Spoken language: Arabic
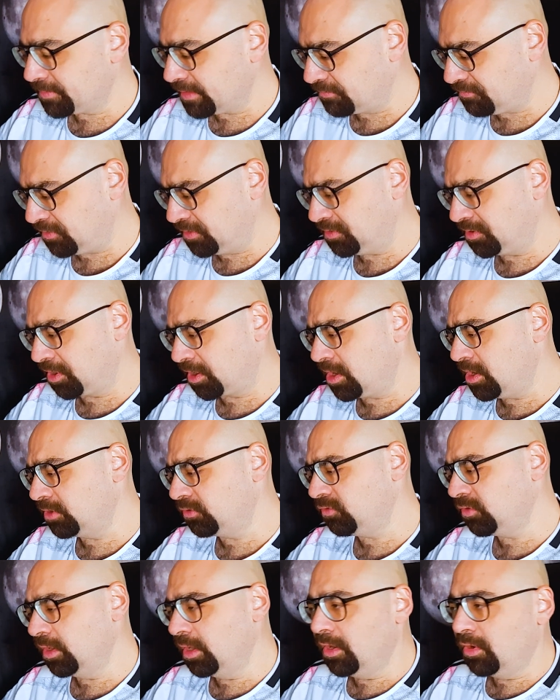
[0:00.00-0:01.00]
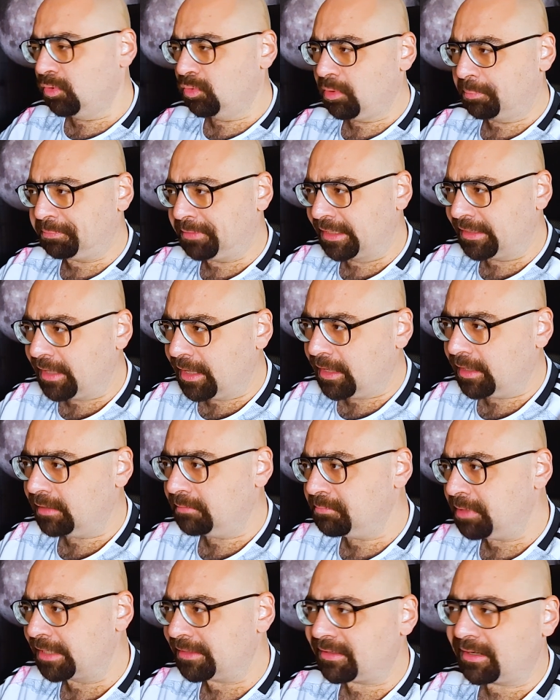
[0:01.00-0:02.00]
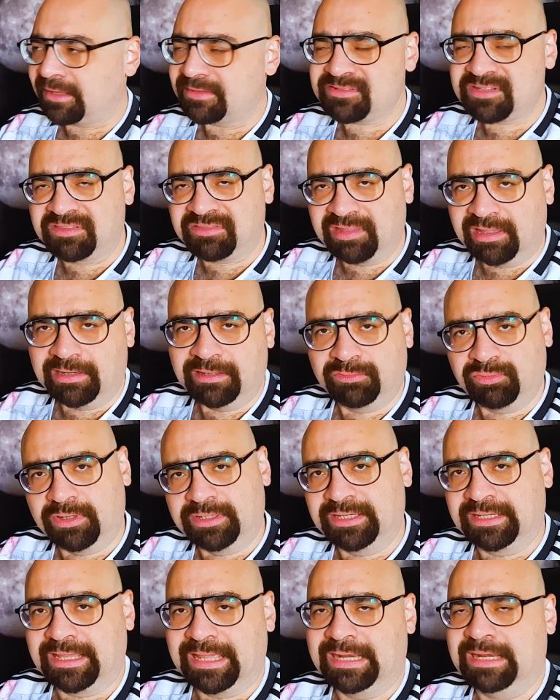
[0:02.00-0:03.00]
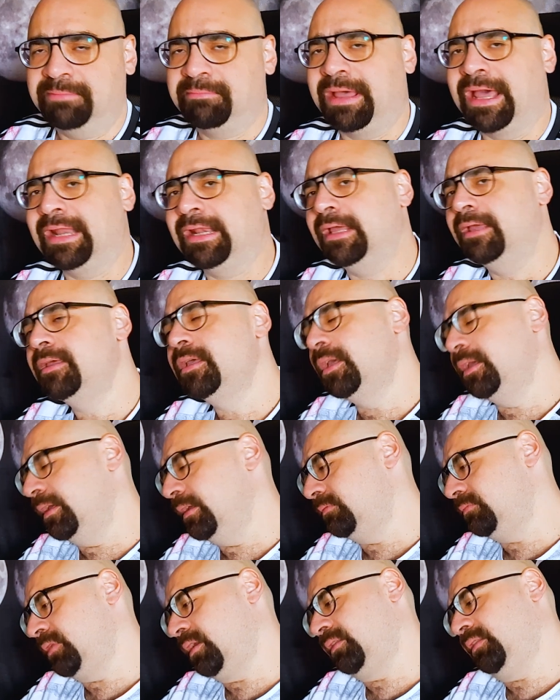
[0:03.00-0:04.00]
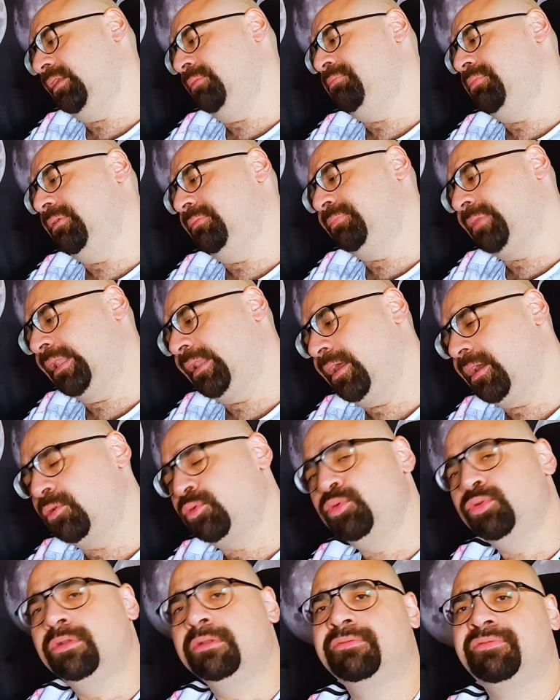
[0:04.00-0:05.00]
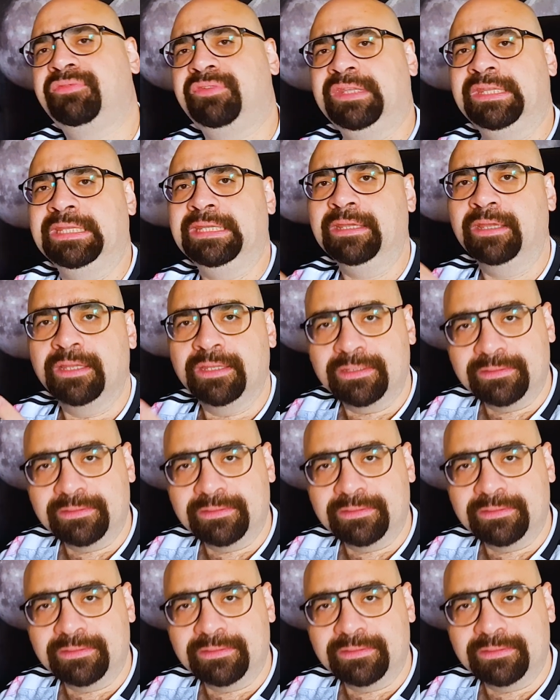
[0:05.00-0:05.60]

في النقاط وابتدى المركز الثالث وهنتكلم على الترتيب ابتدى يكون في